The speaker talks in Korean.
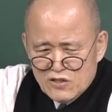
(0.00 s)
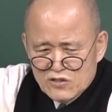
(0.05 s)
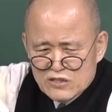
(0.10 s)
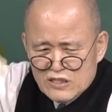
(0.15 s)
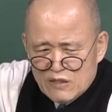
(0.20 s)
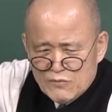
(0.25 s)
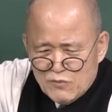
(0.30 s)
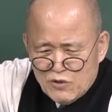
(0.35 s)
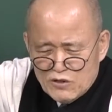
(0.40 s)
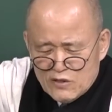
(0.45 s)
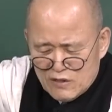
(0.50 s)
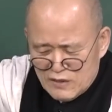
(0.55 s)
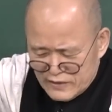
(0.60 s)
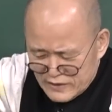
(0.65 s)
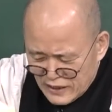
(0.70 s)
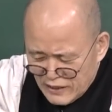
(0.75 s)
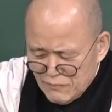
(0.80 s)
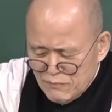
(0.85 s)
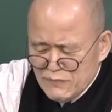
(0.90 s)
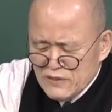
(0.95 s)
여자 머리를
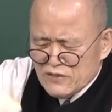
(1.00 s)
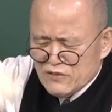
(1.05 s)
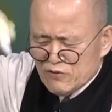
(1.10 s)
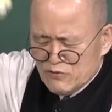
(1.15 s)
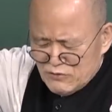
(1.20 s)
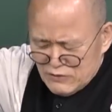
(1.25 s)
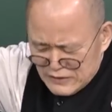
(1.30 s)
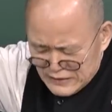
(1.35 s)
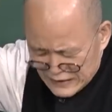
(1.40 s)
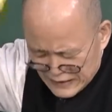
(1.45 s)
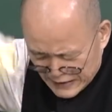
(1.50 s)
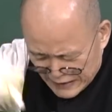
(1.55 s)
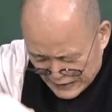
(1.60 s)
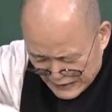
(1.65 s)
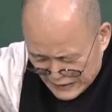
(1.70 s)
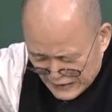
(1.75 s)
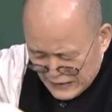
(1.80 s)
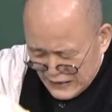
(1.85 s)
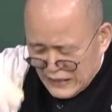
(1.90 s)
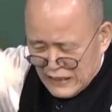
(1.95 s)
참빗으로 차
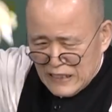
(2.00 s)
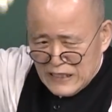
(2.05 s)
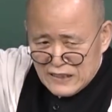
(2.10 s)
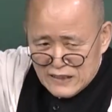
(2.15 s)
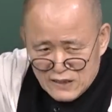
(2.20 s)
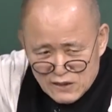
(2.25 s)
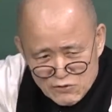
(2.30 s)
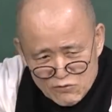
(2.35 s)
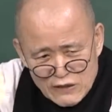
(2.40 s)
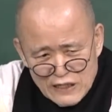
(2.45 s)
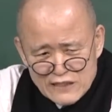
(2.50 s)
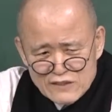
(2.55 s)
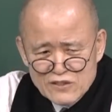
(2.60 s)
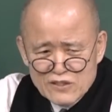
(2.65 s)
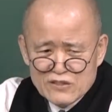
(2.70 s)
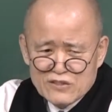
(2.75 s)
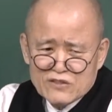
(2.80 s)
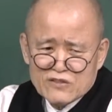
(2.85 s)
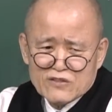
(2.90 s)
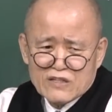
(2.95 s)
이러고
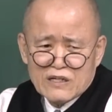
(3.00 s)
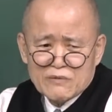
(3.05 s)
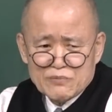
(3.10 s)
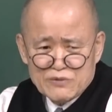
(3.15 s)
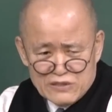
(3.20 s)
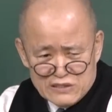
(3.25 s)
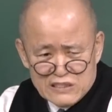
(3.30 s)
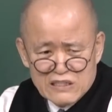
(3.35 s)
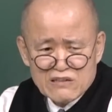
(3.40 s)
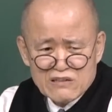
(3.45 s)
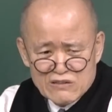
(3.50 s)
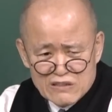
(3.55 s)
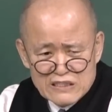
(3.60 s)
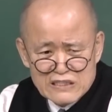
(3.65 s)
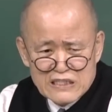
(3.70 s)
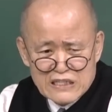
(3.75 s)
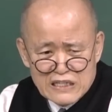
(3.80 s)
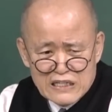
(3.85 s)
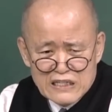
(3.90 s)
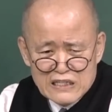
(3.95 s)
앉아있는 거랑 비슷한
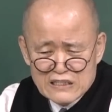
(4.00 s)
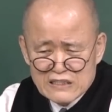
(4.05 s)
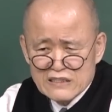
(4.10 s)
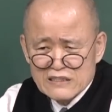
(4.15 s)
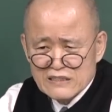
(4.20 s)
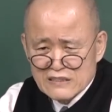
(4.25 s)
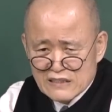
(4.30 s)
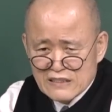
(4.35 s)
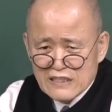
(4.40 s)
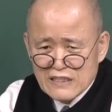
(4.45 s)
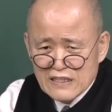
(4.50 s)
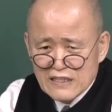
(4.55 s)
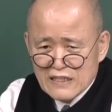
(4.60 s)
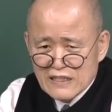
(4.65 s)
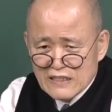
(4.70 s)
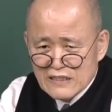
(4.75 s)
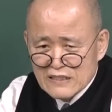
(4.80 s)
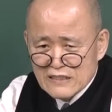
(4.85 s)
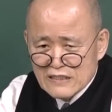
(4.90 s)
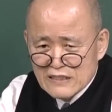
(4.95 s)
거니까
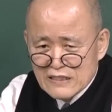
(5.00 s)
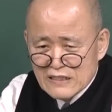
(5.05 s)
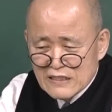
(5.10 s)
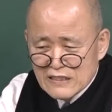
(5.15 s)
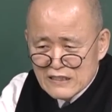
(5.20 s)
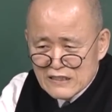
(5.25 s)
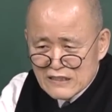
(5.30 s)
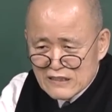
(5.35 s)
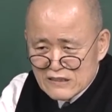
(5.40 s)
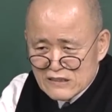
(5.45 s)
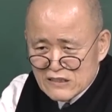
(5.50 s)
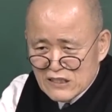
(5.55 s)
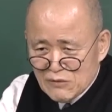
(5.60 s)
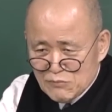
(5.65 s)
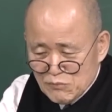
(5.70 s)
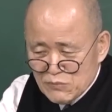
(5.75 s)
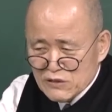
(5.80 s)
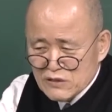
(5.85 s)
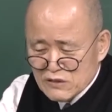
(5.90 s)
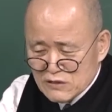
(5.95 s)
어. 그
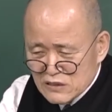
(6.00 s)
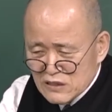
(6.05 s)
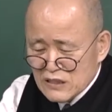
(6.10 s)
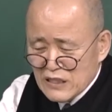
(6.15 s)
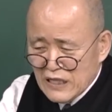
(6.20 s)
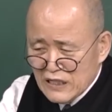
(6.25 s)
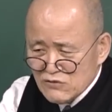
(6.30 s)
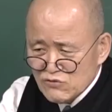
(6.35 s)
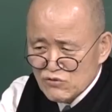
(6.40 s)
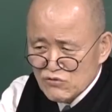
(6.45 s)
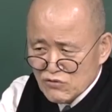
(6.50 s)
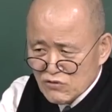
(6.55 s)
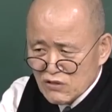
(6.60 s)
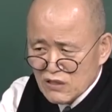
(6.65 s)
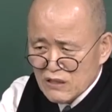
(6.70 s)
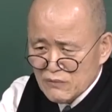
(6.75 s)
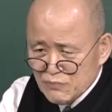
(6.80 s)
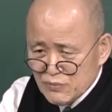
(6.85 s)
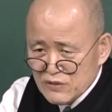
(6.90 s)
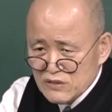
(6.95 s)
참빗질 해주는
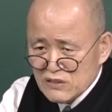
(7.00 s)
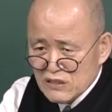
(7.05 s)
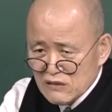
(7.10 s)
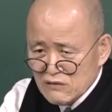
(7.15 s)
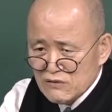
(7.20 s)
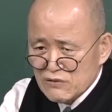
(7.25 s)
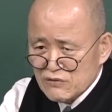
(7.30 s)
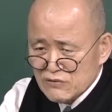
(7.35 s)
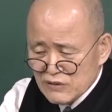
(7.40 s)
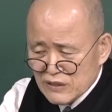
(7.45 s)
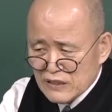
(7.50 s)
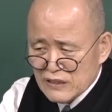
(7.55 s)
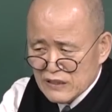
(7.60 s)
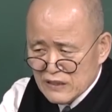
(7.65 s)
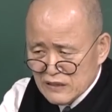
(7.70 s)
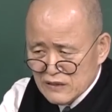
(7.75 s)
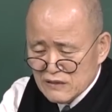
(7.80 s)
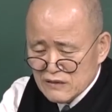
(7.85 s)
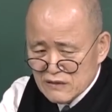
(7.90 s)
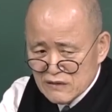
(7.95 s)
거랑 비슷한 거예요 그게
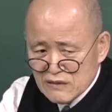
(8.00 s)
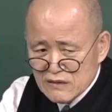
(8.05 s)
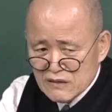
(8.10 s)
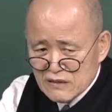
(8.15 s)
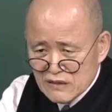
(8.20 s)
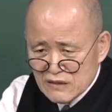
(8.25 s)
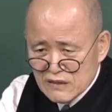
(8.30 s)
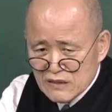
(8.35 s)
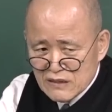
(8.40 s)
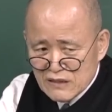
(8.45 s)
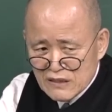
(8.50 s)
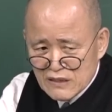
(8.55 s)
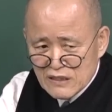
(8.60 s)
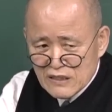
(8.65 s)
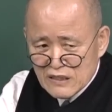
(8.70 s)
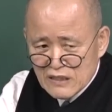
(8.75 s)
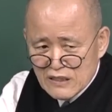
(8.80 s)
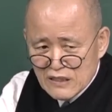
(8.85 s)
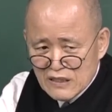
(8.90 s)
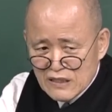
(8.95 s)

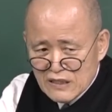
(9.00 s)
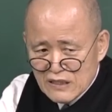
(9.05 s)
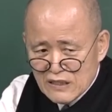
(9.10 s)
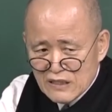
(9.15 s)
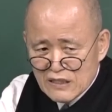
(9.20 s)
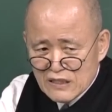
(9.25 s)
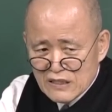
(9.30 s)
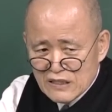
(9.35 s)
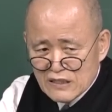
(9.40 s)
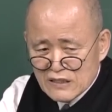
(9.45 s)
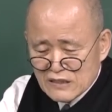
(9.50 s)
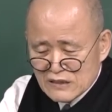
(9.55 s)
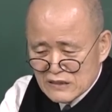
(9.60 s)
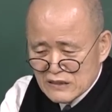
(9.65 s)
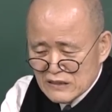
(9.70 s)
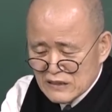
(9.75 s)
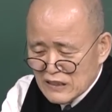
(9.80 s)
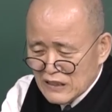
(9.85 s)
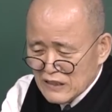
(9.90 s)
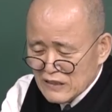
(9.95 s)
어.
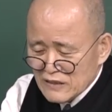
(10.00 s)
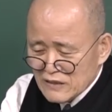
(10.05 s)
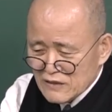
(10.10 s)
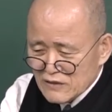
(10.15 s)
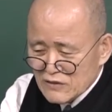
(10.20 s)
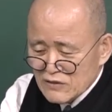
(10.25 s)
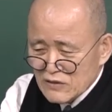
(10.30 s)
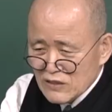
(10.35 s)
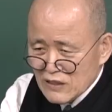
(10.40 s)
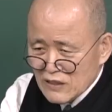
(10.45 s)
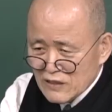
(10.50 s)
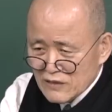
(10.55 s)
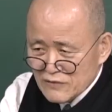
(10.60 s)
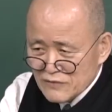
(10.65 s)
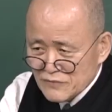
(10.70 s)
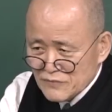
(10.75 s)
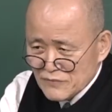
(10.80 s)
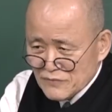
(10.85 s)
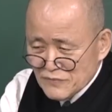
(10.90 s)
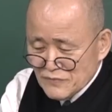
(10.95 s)
그러니까 그게
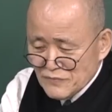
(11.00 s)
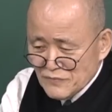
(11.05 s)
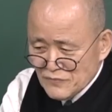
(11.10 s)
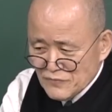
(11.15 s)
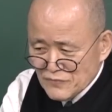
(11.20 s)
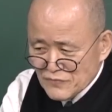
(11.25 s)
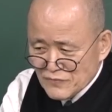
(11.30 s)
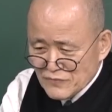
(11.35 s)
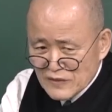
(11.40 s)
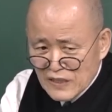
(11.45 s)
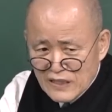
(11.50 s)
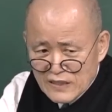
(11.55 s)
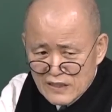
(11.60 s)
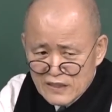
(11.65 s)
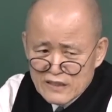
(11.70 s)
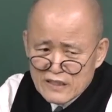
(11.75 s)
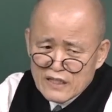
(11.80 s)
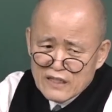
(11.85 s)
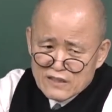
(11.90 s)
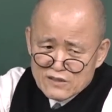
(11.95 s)
음. 아,
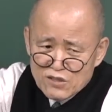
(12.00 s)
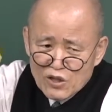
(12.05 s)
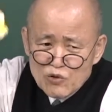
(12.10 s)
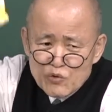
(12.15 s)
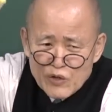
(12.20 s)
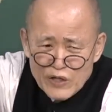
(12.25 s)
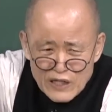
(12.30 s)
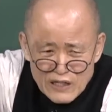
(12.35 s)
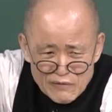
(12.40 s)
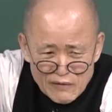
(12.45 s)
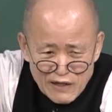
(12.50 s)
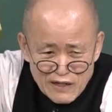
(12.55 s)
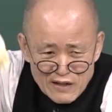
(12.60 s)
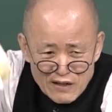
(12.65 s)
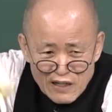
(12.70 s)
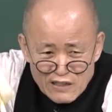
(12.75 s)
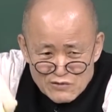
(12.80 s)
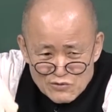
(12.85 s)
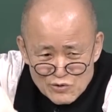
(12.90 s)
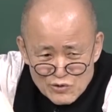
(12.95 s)
옛날에 석회가
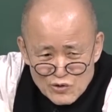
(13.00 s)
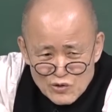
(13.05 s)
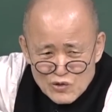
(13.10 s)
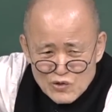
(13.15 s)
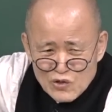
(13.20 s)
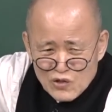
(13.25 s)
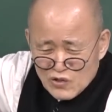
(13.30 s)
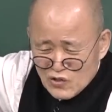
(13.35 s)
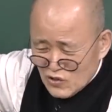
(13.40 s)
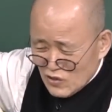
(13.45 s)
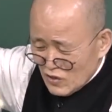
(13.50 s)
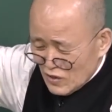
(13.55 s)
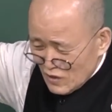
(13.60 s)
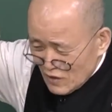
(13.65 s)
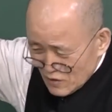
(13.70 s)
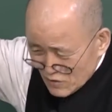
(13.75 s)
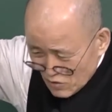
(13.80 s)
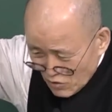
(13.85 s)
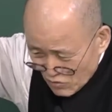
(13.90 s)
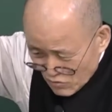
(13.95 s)
많아가지고
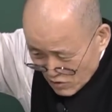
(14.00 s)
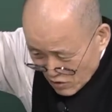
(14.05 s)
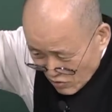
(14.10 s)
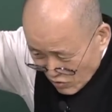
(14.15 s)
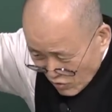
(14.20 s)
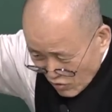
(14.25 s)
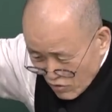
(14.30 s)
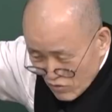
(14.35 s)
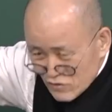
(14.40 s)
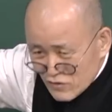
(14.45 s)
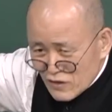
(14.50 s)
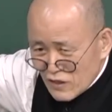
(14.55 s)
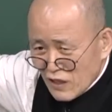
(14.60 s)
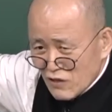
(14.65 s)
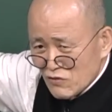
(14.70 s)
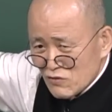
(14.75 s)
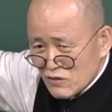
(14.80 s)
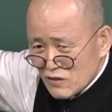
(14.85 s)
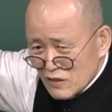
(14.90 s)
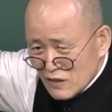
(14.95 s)
석회
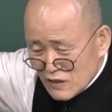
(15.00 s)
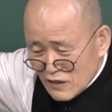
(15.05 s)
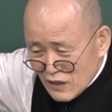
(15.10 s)
걸르느라고